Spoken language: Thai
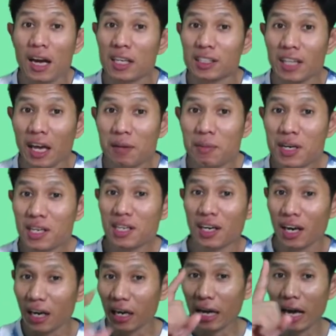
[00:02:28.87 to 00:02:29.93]
ใช้มือ
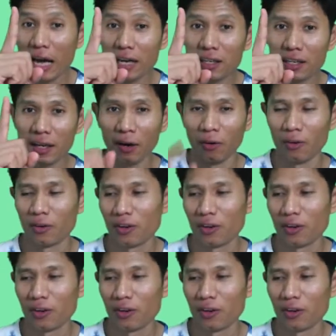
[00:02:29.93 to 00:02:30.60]
ข้างเดียว